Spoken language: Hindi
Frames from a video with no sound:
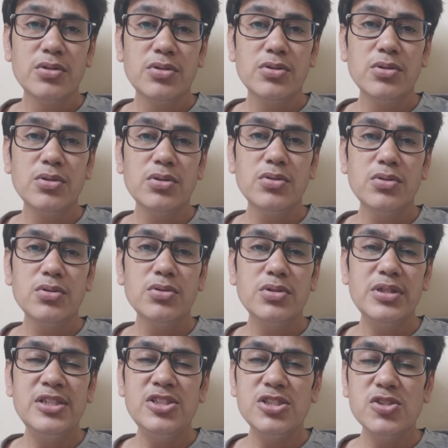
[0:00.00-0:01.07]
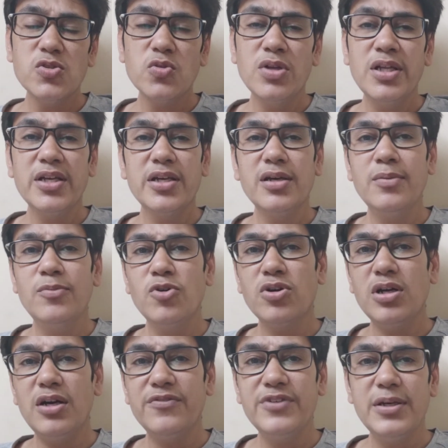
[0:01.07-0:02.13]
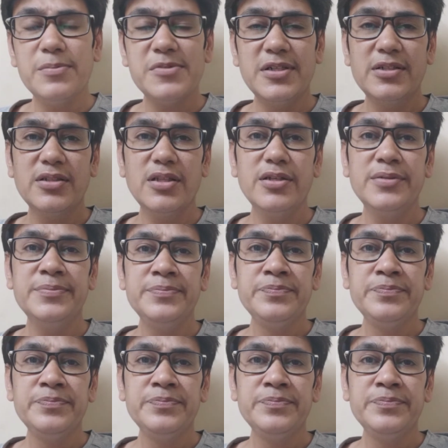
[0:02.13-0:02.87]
तो इन चीज़ों को लेके हम लोग काफ़ी अपसेट थे